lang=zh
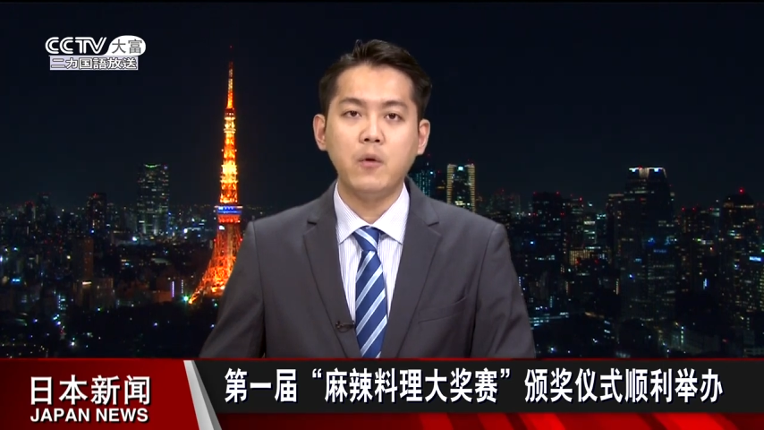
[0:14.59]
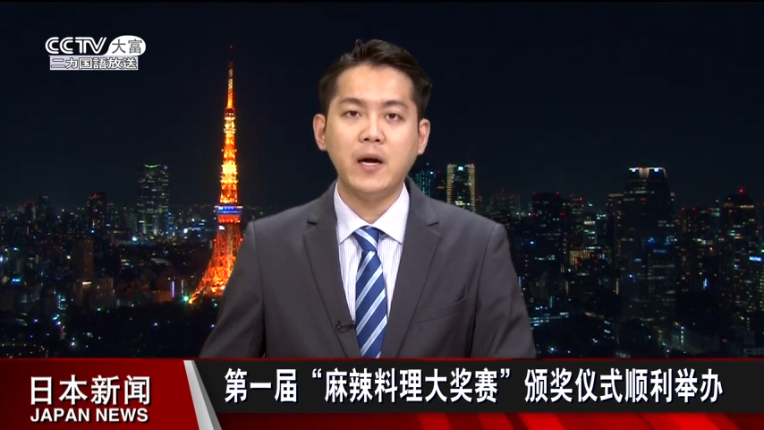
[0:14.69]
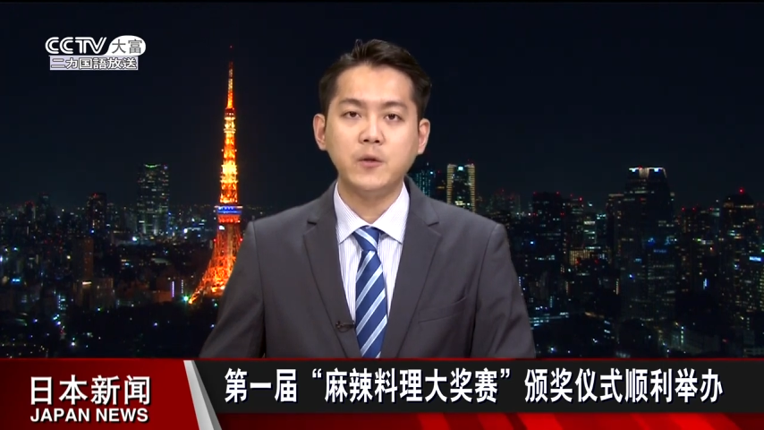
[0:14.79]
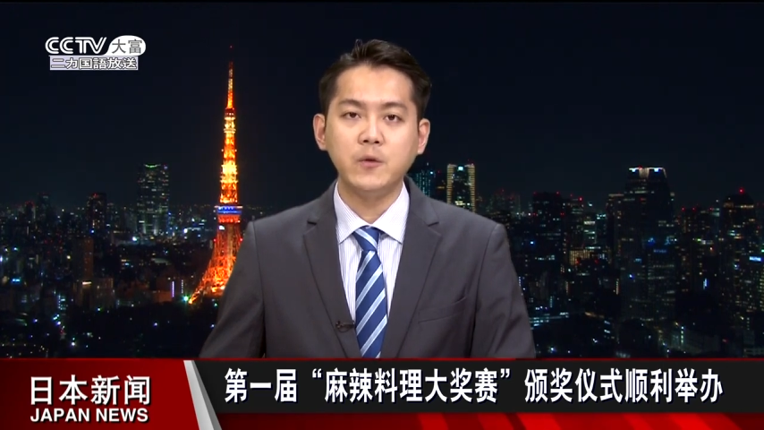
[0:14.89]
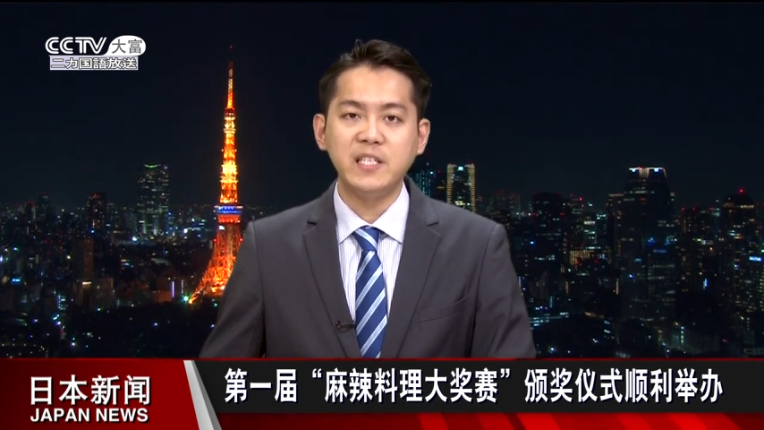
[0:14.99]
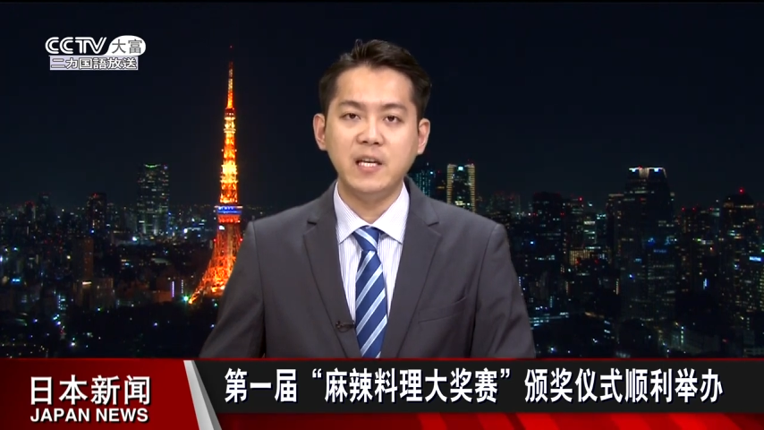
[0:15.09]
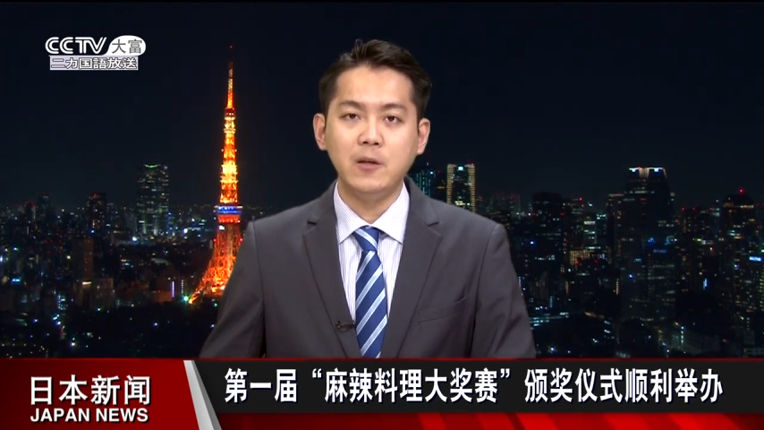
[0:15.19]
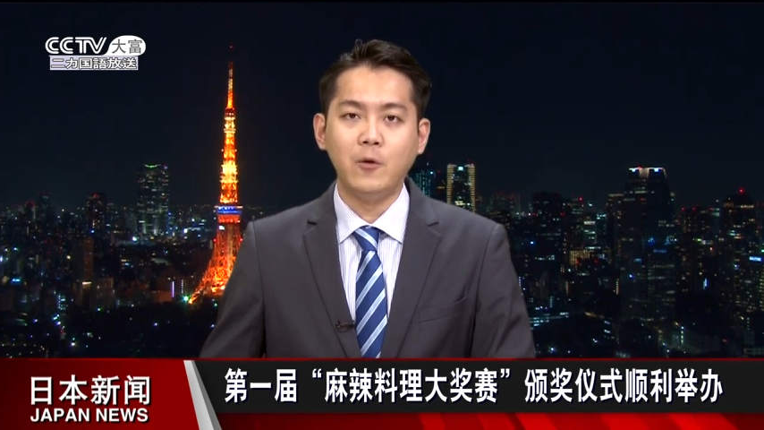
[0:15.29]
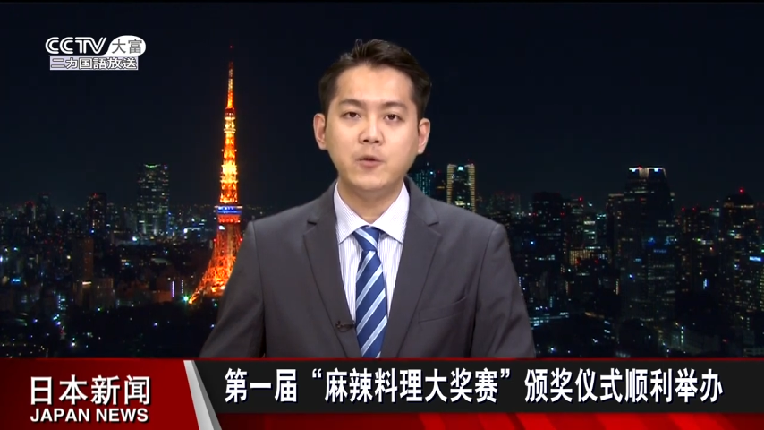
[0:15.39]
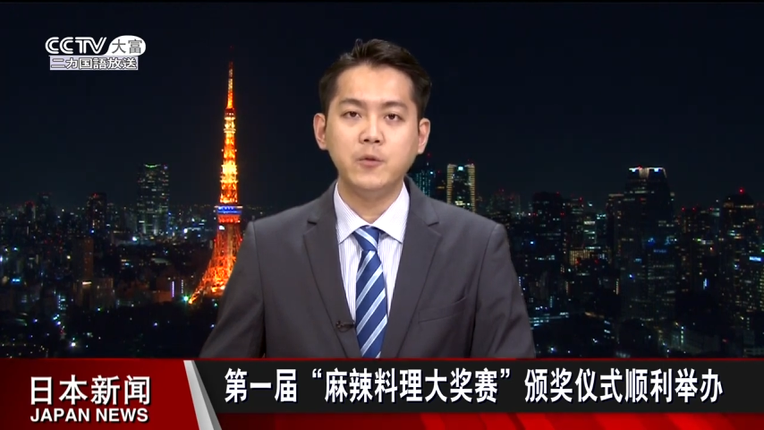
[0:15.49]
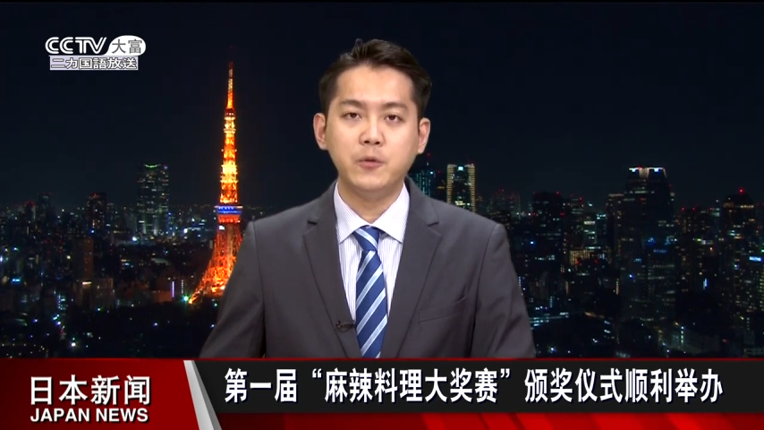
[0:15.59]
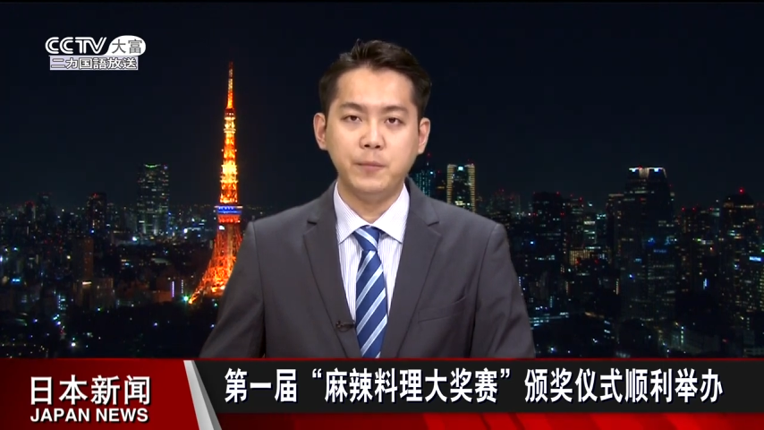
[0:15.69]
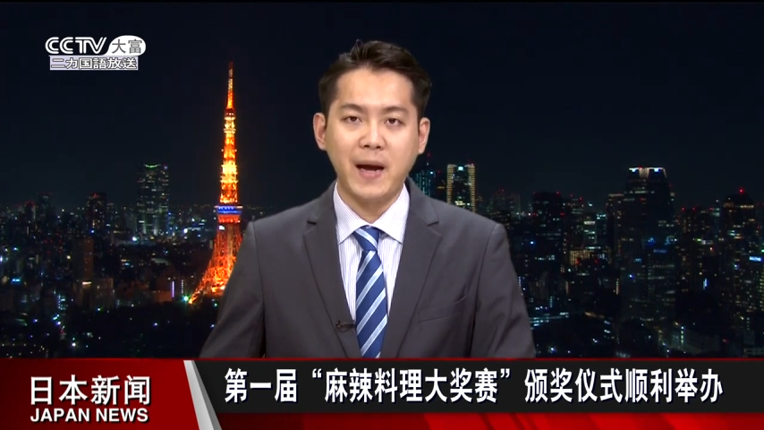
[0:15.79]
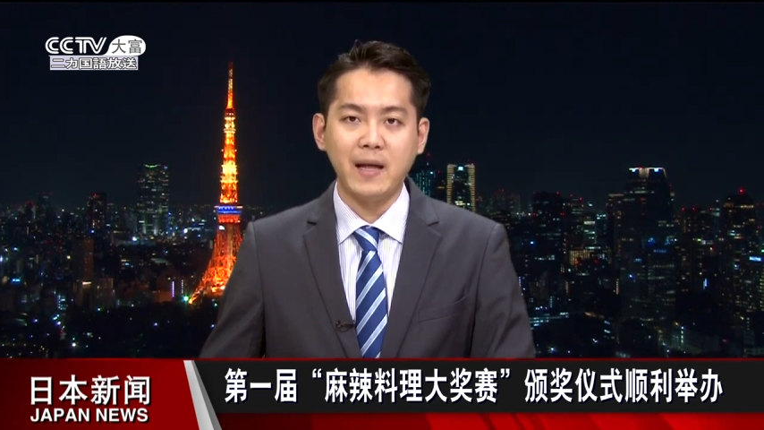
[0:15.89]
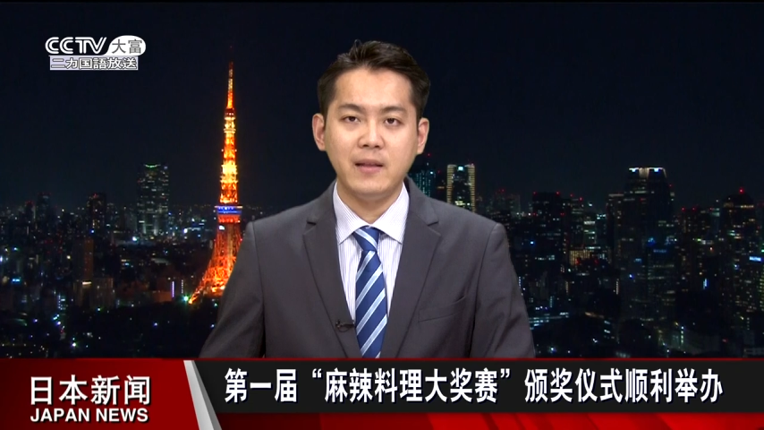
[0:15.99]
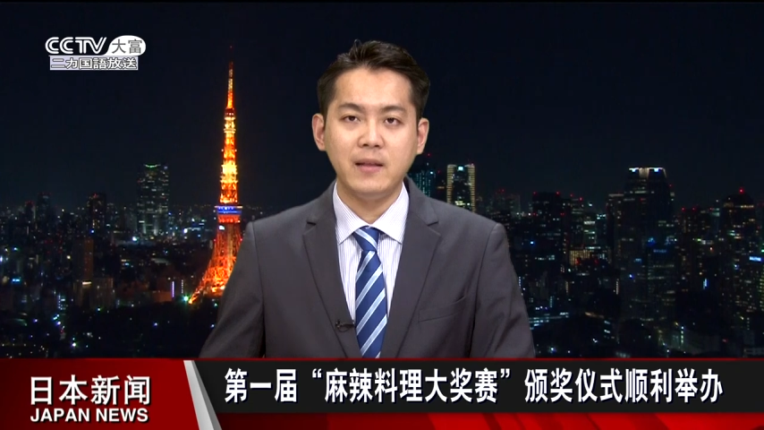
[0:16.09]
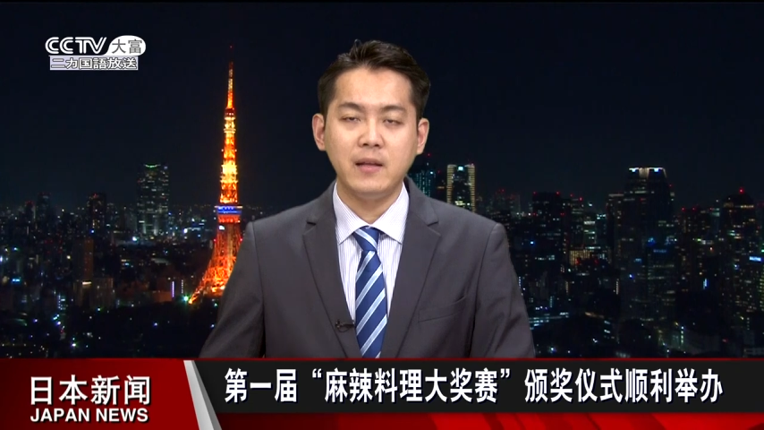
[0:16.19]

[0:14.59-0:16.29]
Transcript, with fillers: 文化中心隆重举办。